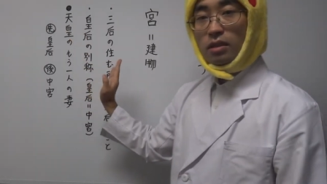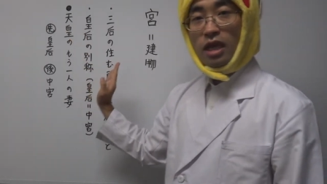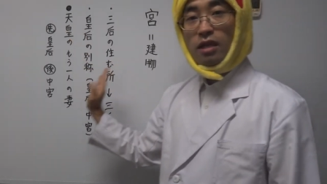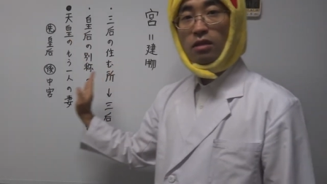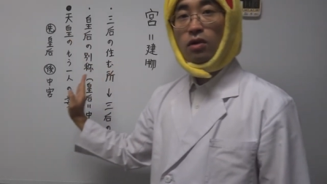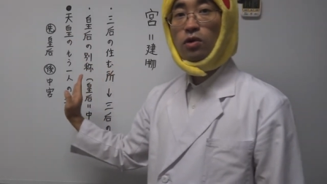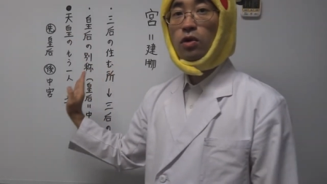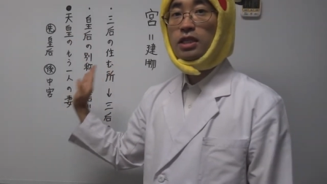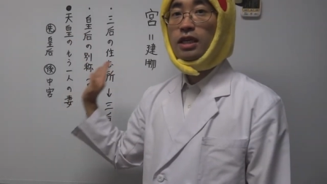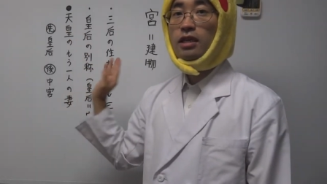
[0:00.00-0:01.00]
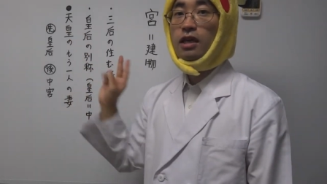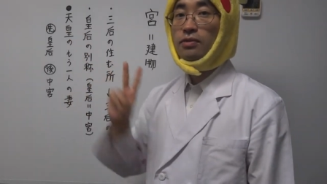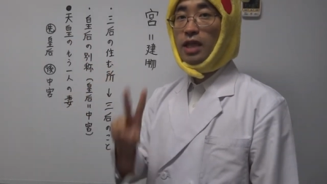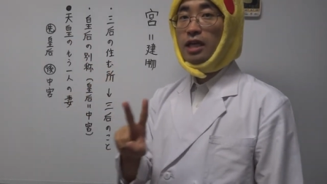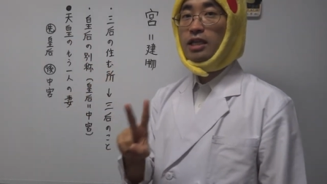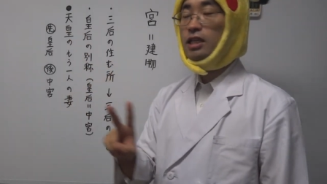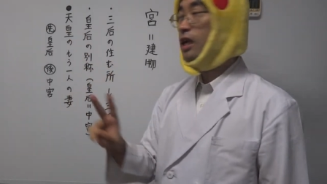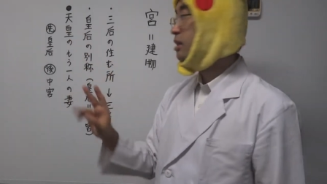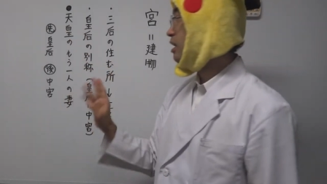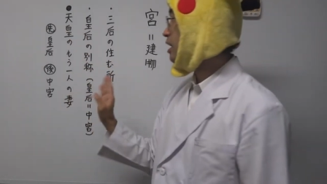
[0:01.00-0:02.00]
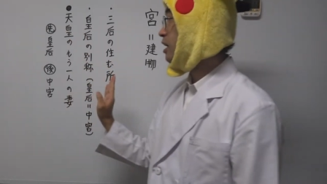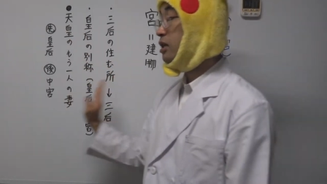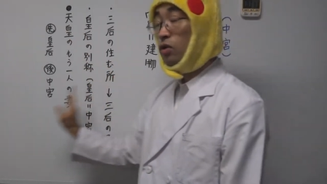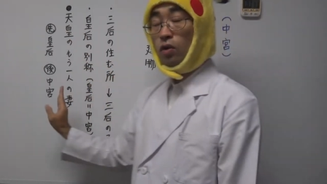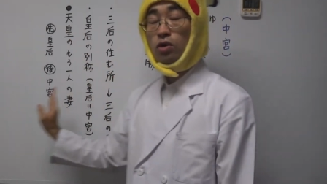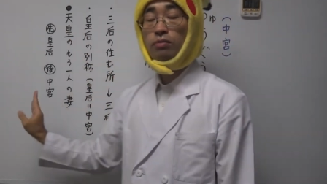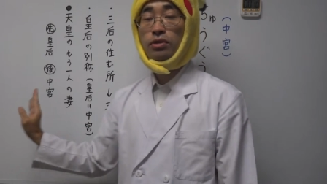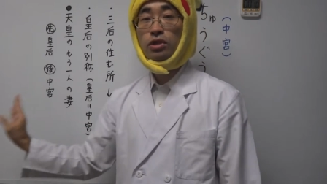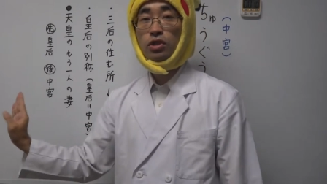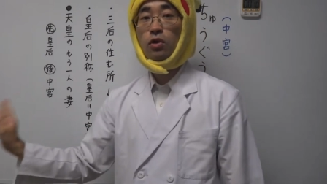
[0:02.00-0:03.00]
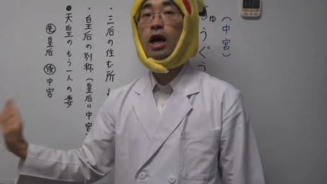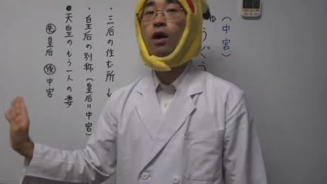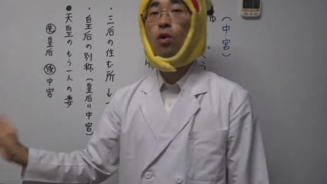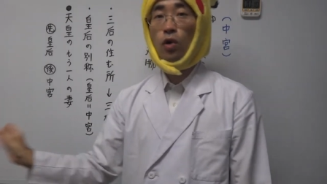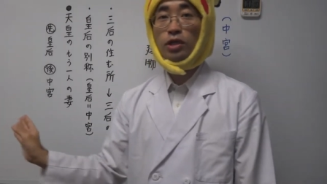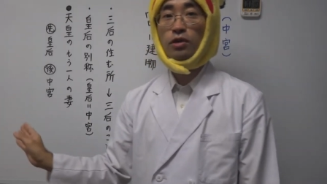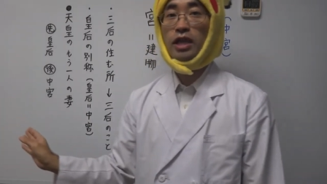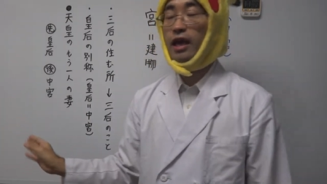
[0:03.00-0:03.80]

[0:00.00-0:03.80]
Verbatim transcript: 天皇の置き先が二人になってから以降の文章が多いの